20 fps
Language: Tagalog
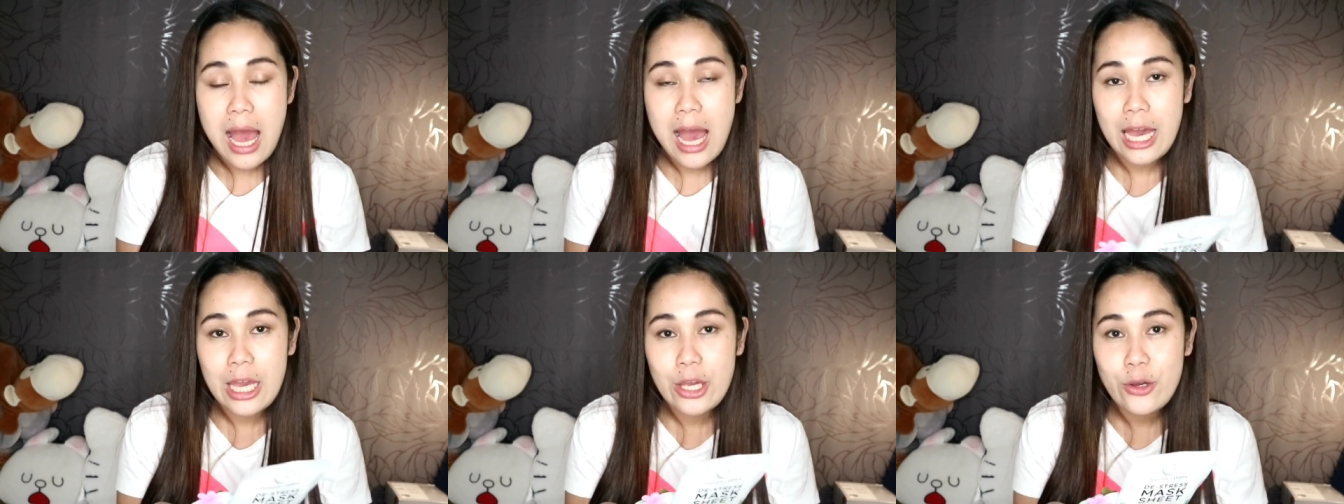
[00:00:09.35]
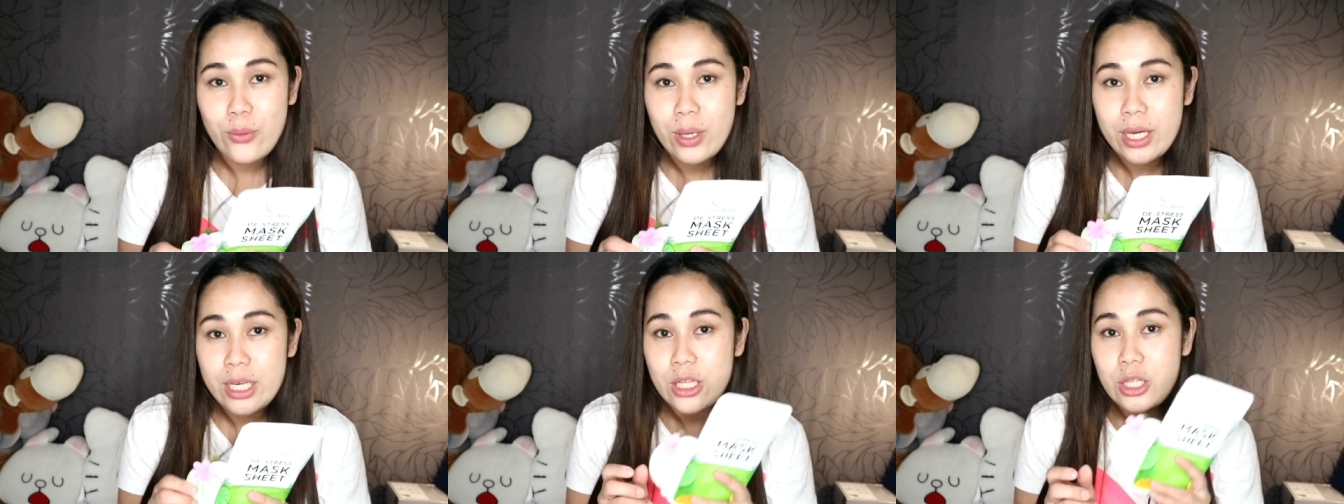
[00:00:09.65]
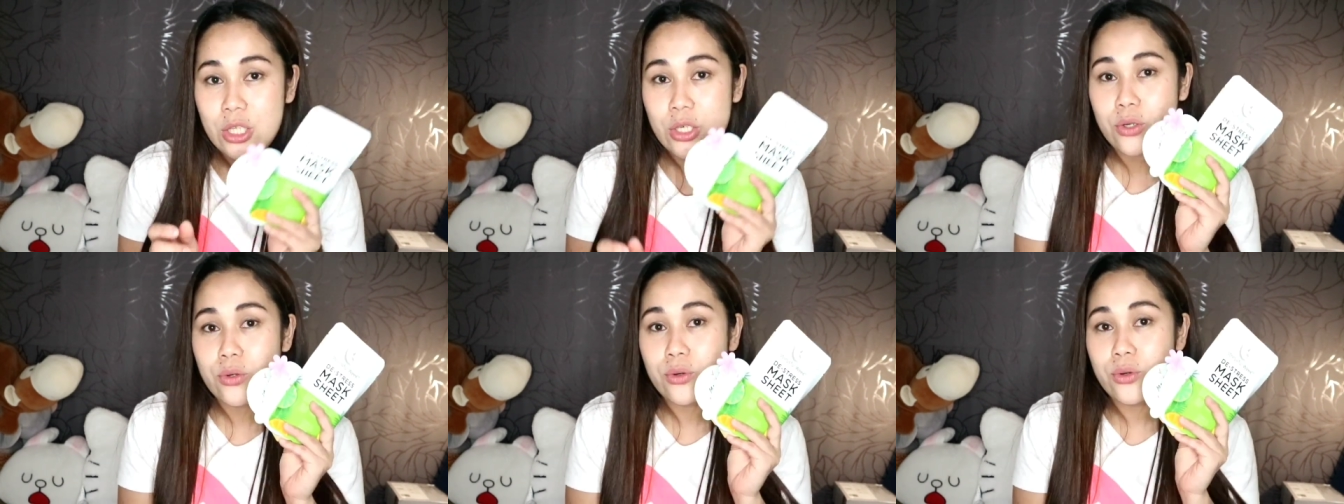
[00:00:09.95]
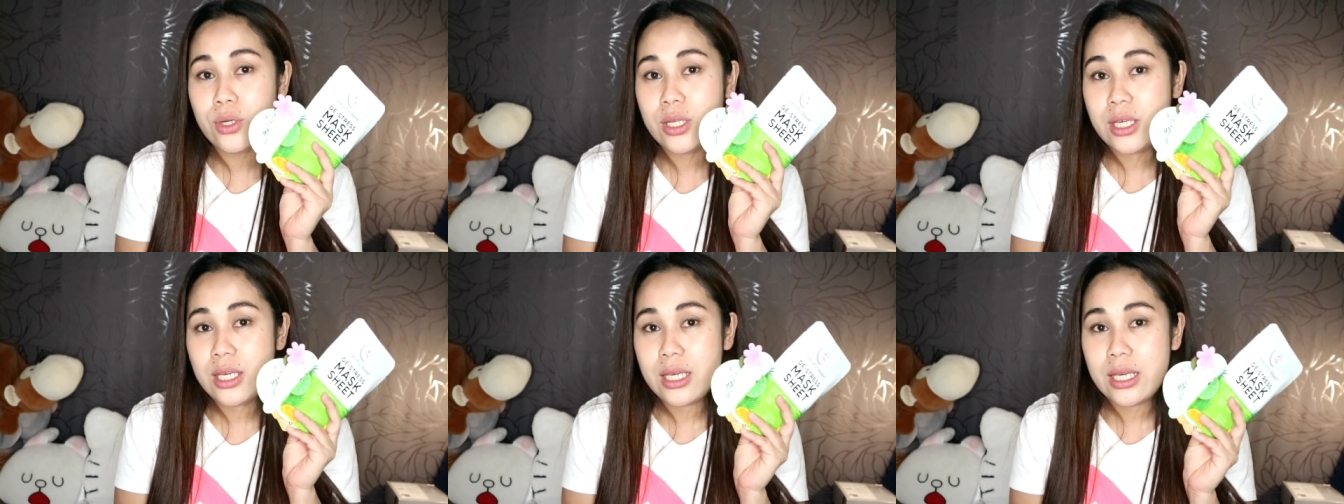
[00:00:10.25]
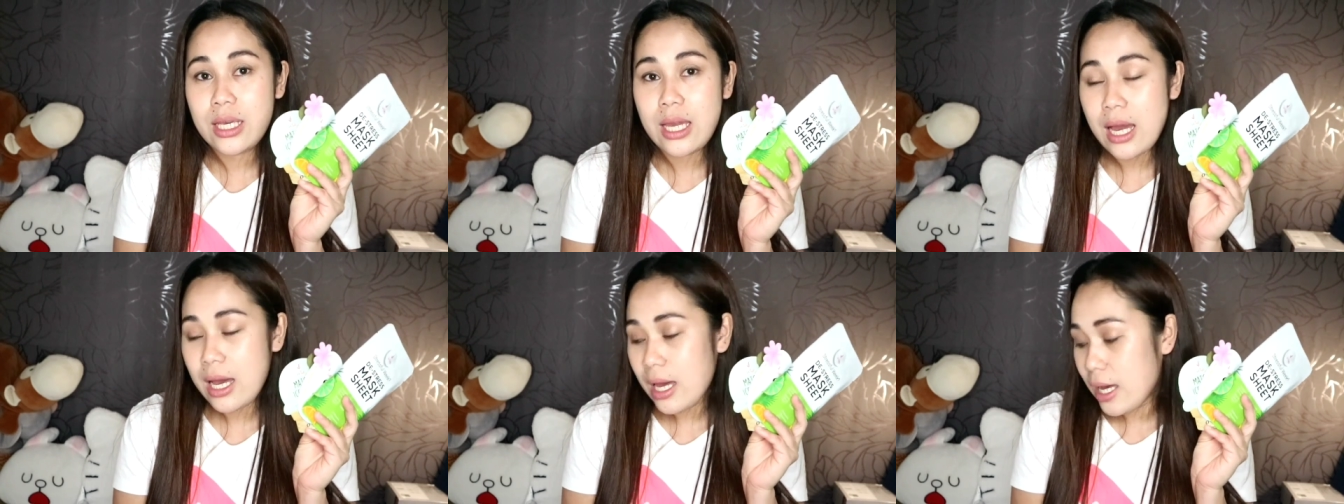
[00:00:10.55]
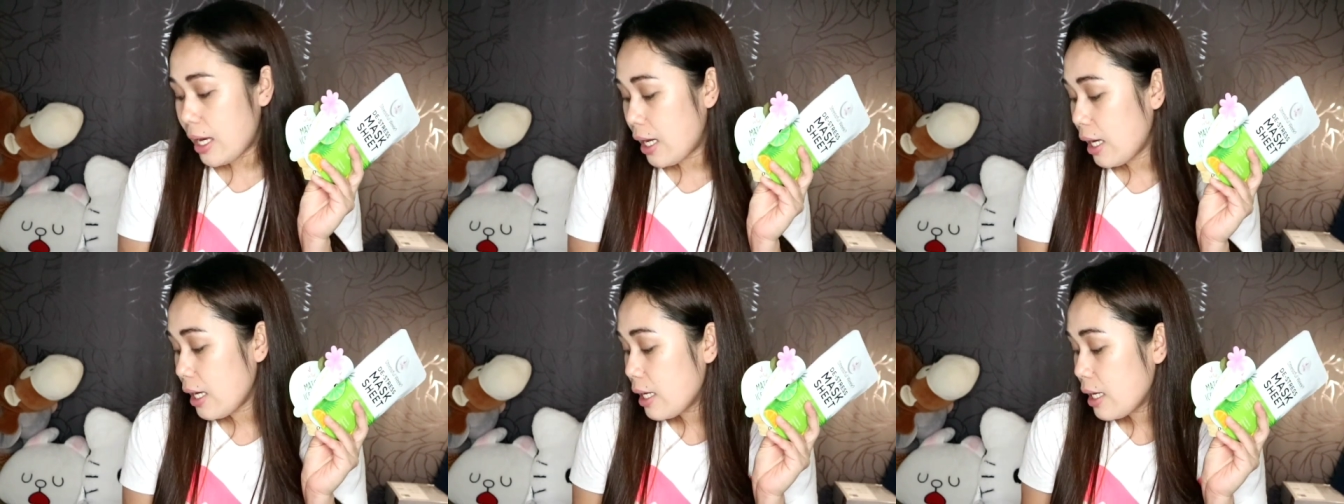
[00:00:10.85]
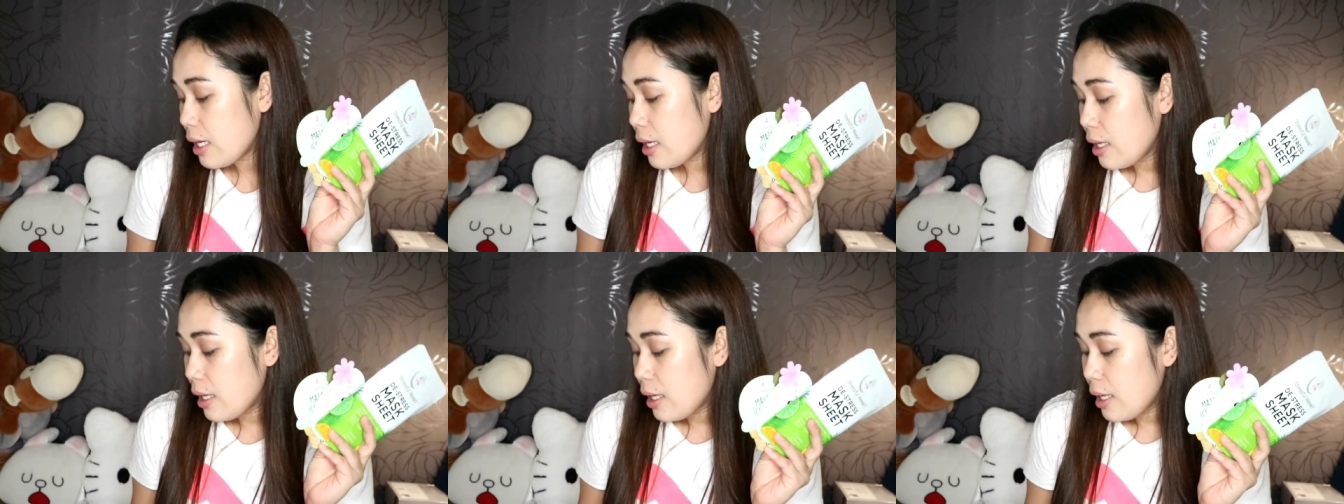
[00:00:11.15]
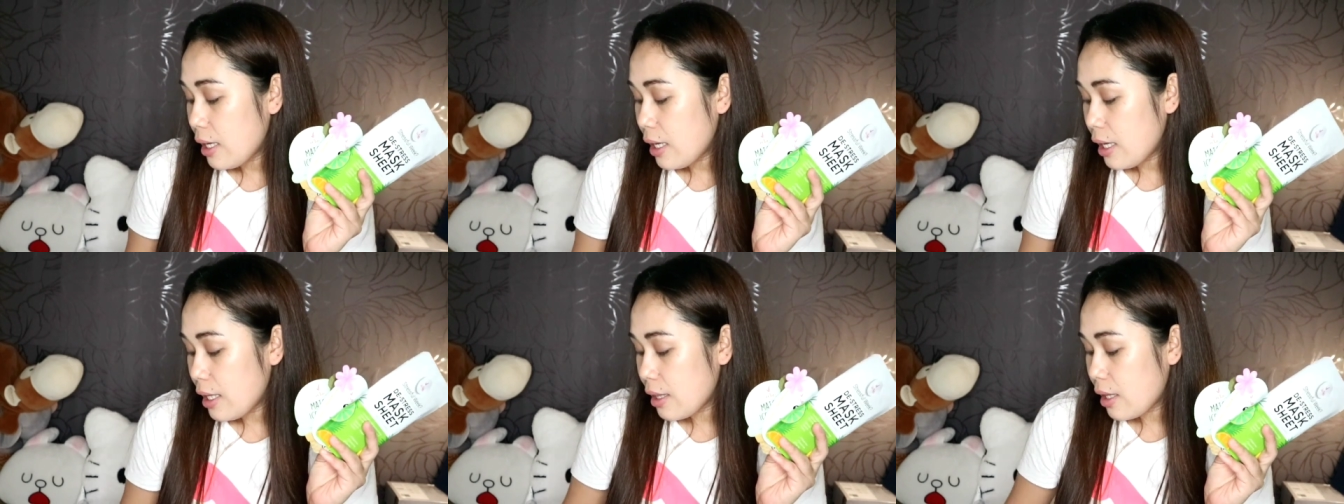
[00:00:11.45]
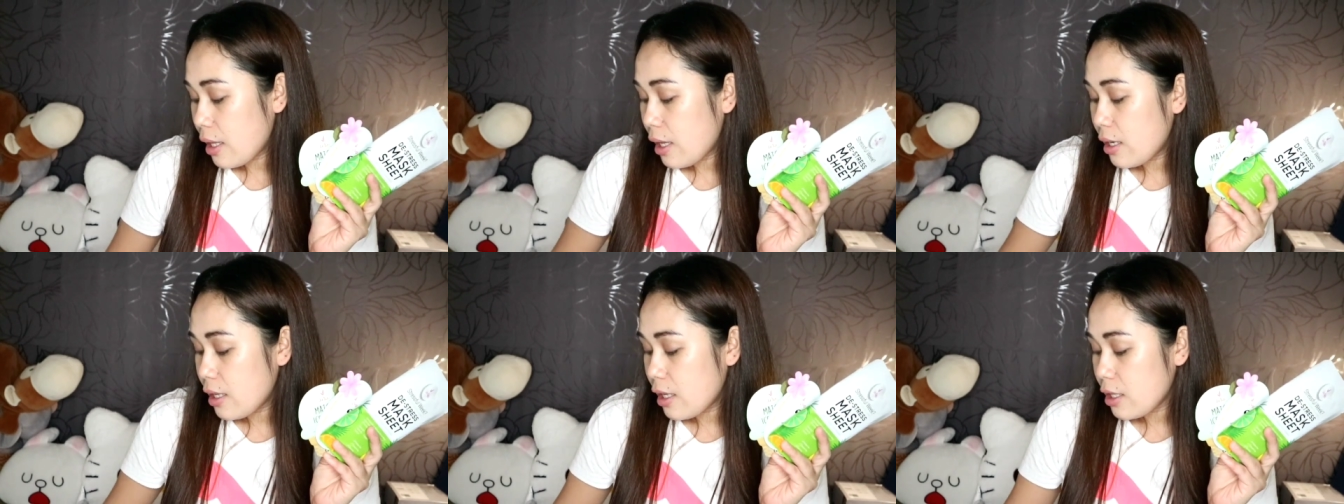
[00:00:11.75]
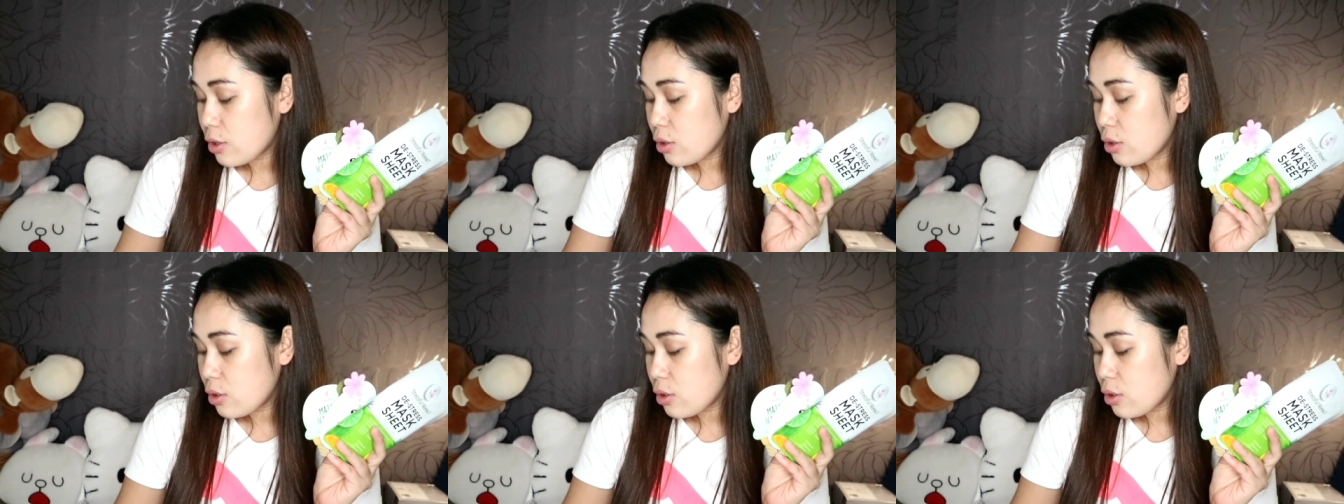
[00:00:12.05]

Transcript: iWhite Korea. And then,